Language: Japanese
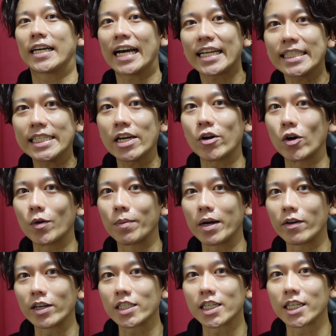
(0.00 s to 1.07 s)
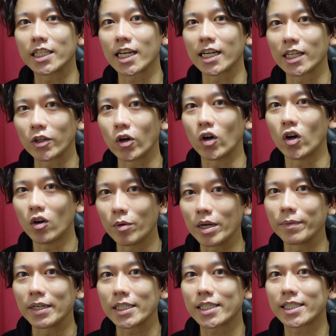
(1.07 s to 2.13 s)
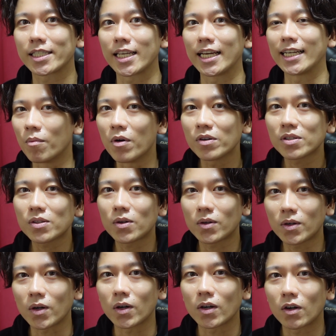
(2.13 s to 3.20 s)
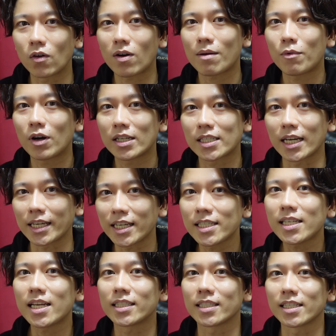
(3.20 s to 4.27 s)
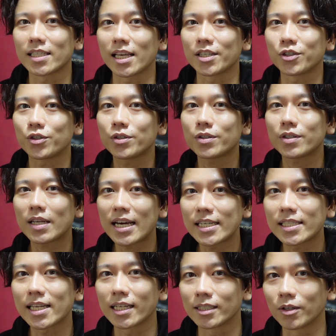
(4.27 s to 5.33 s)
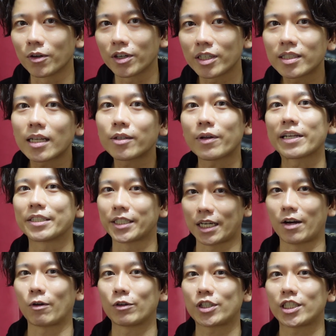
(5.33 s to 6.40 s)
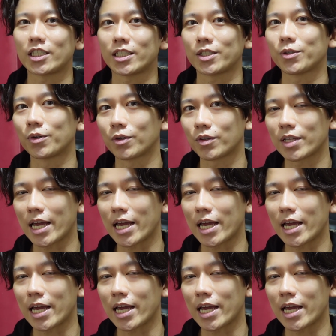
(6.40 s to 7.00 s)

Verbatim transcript: ガチャを回していきたいなと思います。モンストのコラボガチャ、以前にですね、呪術廻戦の虎取くんが欲しいっていうこと